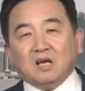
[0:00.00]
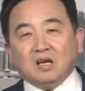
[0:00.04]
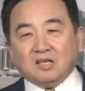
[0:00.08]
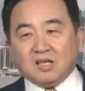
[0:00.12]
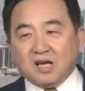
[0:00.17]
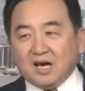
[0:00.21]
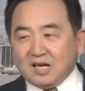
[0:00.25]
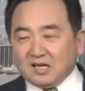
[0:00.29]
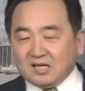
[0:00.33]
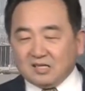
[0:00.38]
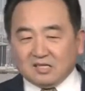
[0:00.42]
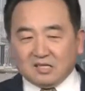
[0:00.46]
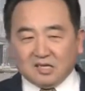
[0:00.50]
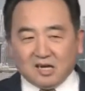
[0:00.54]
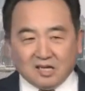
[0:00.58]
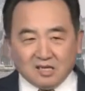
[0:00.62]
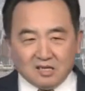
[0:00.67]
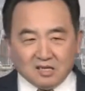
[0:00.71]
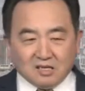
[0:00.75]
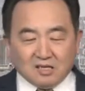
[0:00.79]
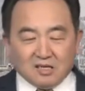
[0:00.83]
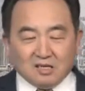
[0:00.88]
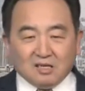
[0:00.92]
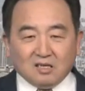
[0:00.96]
那
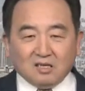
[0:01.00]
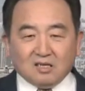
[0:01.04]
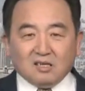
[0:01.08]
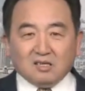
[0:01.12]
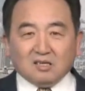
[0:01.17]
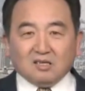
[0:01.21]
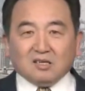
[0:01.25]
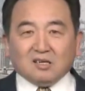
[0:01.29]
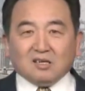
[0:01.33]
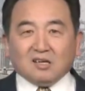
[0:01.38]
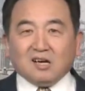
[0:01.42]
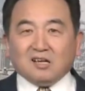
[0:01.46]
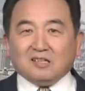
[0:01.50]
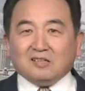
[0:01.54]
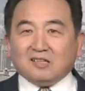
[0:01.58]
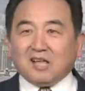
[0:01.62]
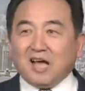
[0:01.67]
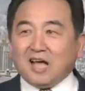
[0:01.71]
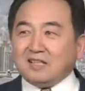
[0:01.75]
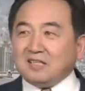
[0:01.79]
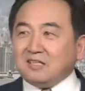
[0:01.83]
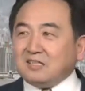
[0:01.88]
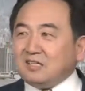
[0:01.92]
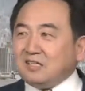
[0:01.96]
人很
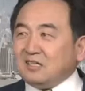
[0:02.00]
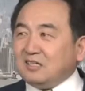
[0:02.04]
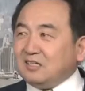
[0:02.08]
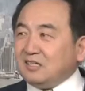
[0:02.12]
难，